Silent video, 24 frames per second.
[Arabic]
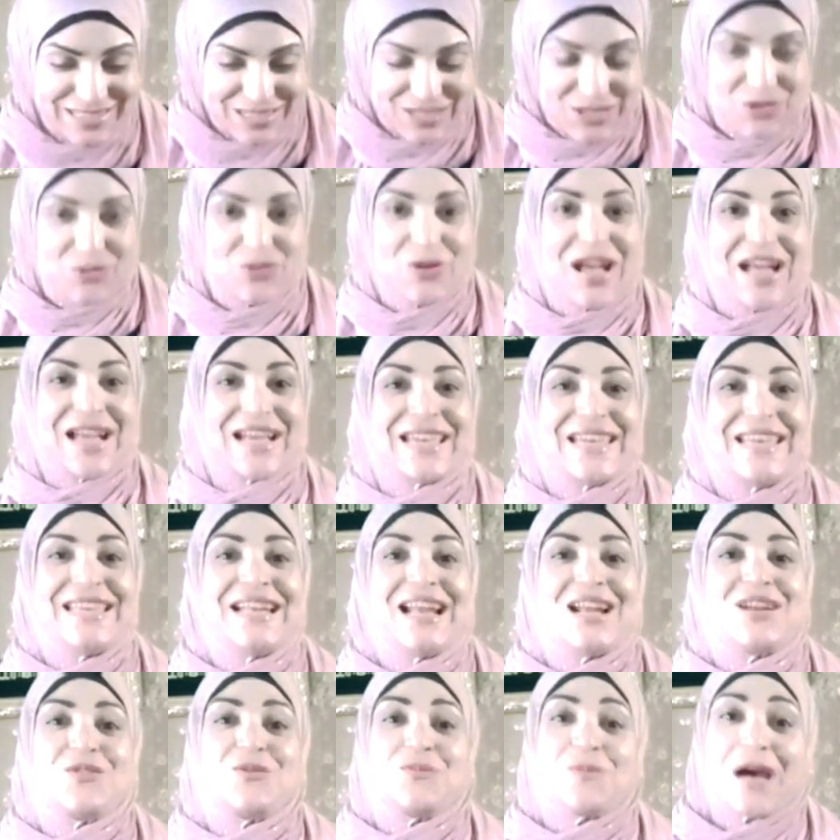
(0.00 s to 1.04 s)

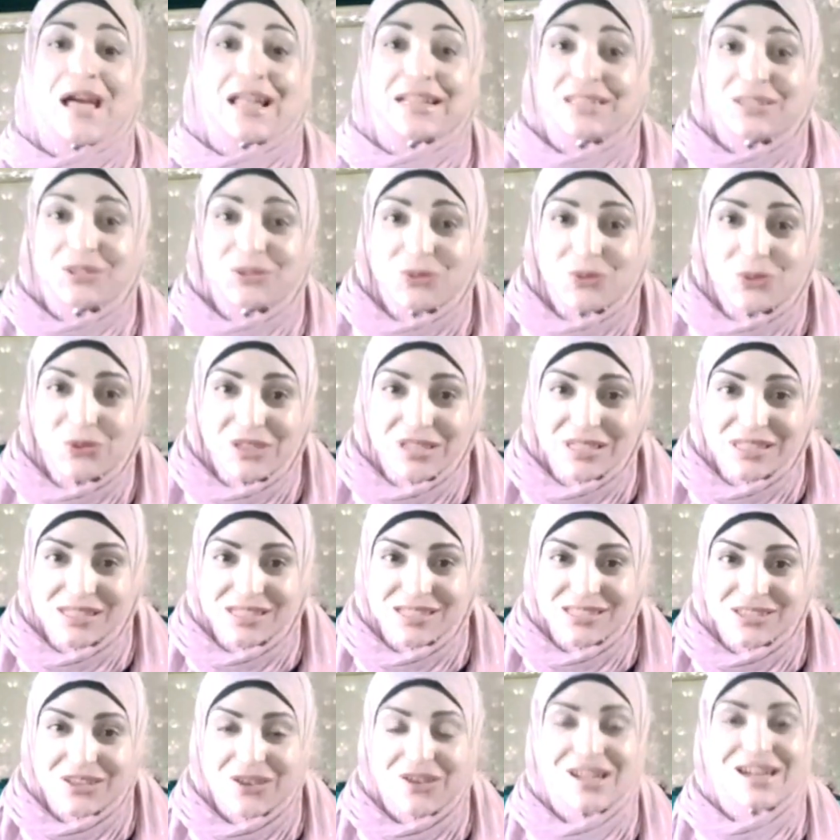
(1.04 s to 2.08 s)
واخيرا وبعد طول
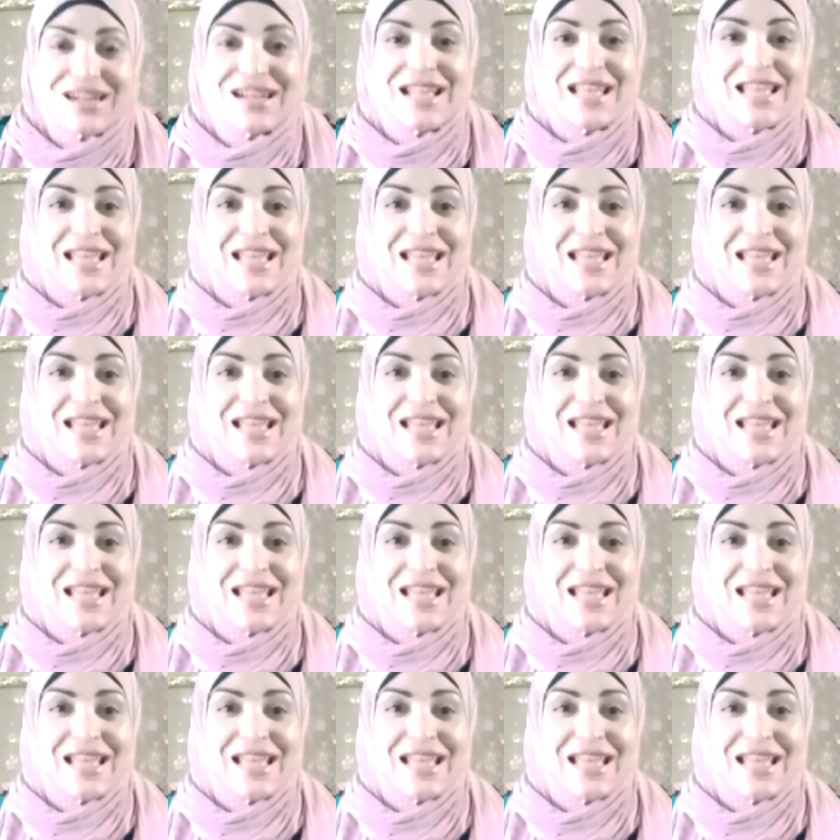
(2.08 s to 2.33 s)
انتظار